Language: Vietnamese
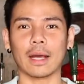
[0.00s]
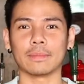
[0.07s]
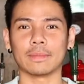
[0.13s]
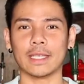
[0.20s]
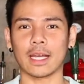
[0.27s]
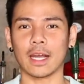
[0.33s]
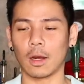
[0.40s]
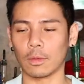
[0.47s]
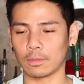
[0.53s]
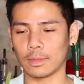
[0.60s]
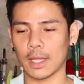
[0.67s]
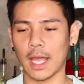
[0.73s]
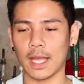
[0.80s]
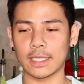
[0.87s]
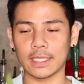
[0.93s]
cầm gì không?
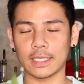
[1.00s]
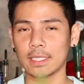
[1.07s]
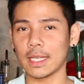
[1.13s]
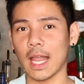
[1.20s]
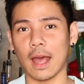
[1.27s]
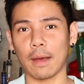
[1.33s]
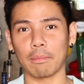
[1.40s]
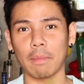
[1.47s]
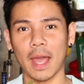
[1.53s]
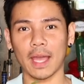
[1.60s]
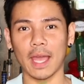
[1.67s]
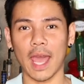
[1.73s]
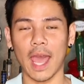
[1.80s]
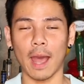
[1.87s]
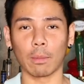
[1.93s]
Đây chính là bạc
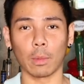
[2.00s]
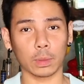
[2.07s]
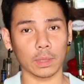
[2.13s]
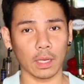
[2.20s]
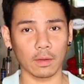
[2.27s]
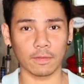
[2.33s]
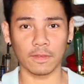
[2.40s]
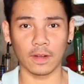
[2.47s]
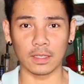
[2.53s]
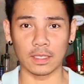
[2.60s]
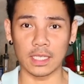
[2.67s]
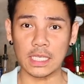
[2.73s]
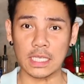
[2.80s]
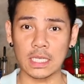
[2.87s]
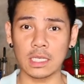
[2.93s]
hà, một thành phần
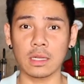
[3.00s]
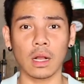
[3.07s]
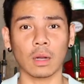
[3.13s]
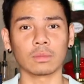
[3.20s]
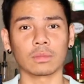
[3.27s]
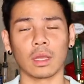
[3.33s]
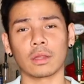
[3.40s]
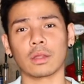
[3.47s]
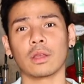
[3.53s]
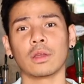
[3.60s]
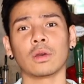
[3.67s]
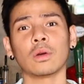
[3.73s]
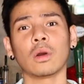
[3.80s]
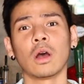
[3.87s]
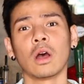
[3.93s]
chính không thể
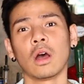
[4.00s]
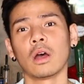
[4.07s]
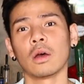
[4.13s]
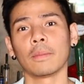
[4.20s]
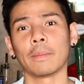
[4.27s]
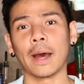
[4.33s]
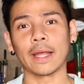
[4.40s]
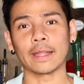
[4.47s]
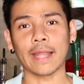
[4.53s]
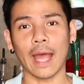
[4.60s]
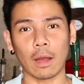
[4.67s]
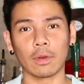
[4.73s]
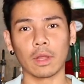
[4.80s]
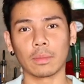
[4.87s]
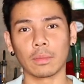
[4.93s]
thiếu mà
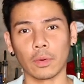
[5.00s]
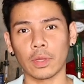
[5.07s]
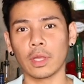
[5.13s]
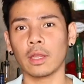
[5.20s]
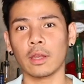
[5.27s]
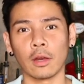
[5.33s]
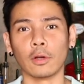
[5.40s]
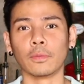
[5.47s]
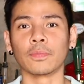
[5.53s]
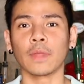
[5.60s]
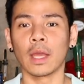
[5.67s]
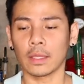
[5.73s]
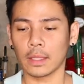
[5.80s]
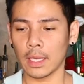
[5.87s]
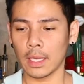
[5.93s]
tạo nên Mojito.
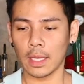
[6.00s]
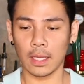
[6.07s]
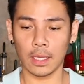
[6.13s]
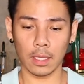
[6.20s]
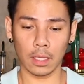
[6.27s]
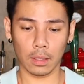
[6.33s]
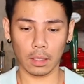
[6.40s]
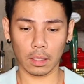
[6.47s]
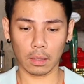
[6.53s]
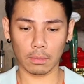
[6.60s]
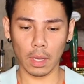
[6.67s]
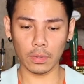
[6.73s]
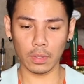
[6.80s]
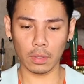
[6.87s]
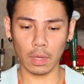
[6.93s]
Thì
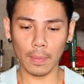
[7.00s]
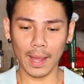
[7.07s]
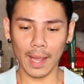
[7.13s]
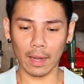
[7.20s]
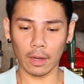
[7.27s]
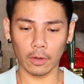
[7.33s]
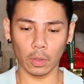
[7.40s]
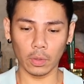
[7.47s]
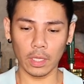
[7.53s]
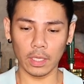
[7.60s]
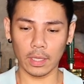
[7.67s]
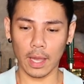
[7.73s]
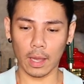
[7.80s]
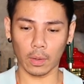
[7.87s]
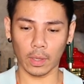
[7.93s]
bao nhiêu lá bạc hà là đủ
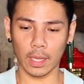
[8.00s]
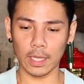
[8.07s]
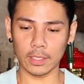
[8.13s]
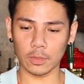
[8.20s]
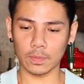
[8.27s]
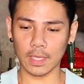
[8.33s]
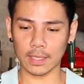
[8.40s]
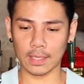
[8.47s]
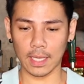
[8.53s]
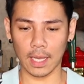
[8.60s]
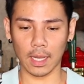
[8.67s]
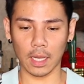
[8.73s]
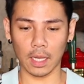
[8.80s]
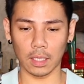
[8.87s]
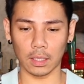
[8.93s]
thì Hào nghĩ là chúng ta sẽ
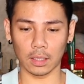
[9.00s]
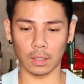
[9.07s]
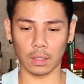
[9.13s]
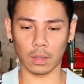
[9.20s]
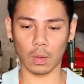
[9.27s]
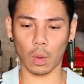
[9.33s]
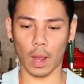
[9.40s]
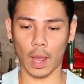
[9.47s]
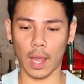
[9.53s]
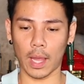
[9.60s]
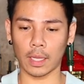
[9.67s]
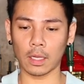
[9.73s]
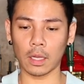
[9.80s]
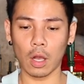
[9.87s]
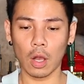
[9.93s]
cần
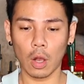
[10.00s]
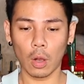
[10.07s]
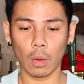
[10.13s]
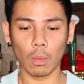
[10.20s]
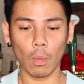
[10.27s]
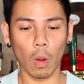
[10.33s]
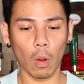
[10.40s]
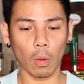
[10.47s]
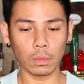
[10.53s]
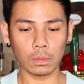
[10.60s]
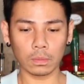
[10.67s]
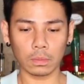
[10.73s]
khoảng 4-5